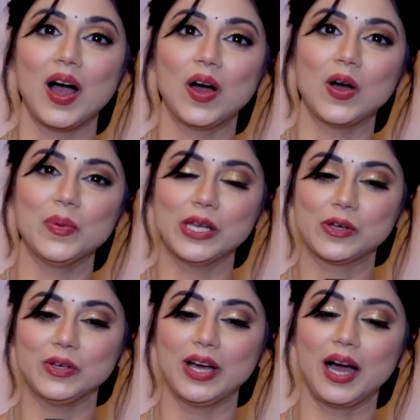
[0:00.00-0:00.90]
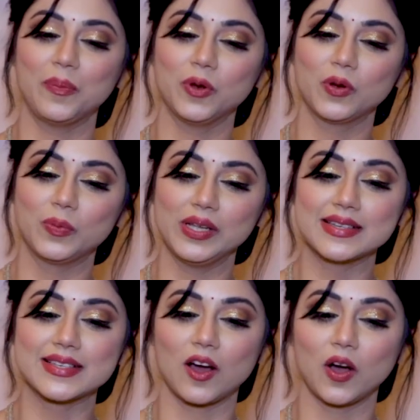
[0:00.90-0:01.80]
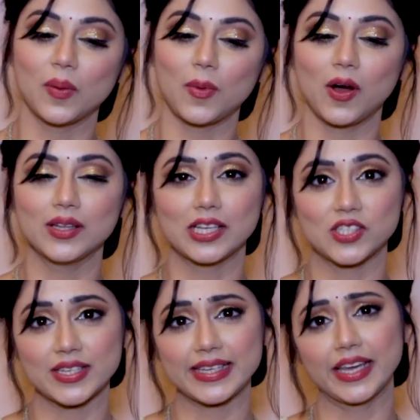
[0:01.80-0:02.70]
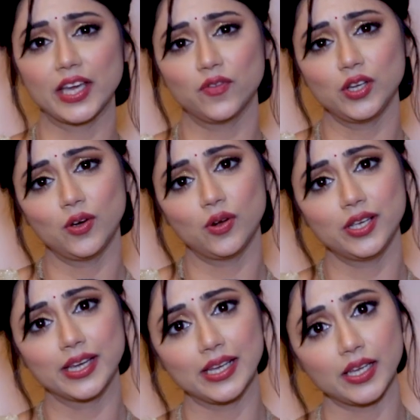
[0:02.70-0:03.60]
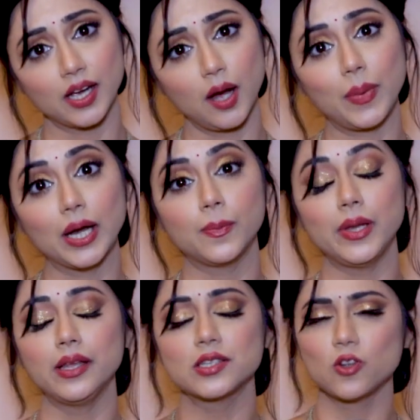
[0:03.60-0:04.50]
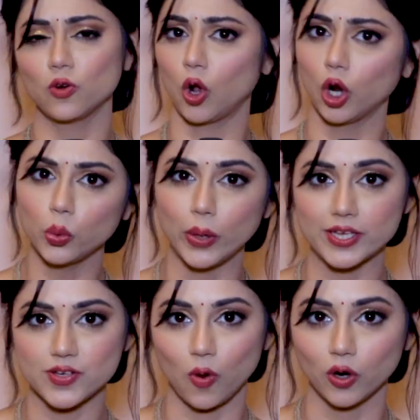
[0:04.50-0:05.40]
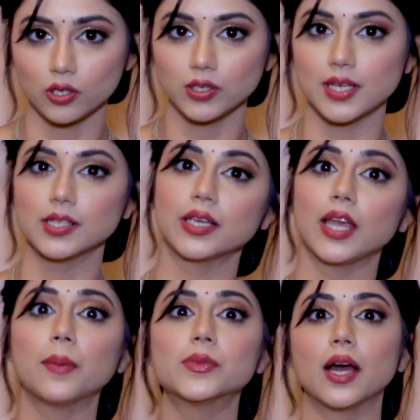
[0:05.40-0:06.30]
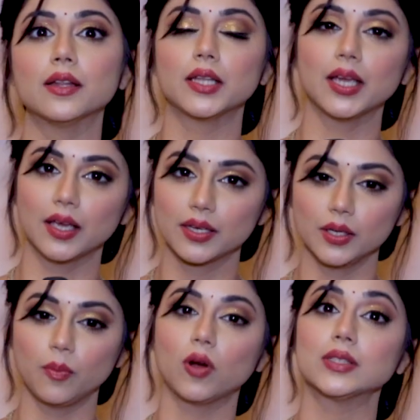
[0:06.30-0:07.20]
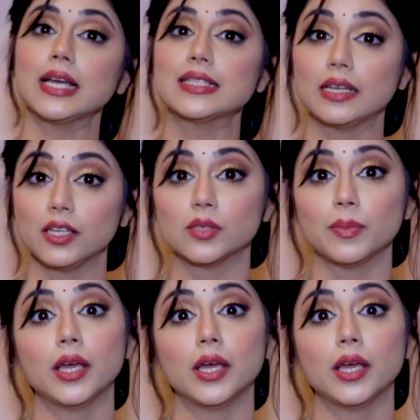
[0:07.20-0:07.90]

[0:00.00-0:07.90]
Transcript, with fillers: आ, बिल्कुल आप लोग प्लीज़ बहुत अच्छे से केयरफुली होली खेलिएगा बट प्लीज़ डो नॉट वेस्ट वाटर जैसे कि आप जानते हैं कि बहुत सारी सिटीज़